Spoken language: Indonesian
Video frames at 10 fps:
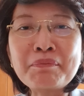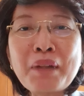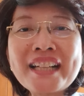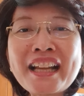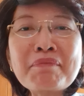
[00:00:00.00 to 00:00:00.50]

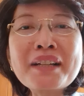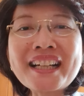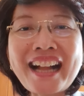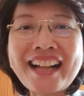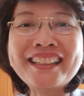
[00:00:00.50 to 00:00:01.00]
banyak
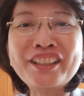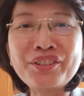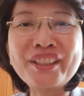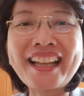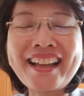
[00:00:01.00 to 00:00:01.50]
berkah
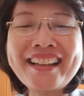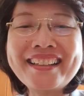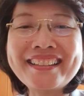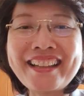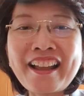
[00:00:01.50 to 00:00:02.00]
tentunya
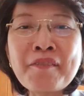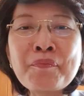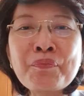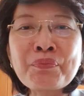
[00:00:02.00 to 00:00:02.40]
ya.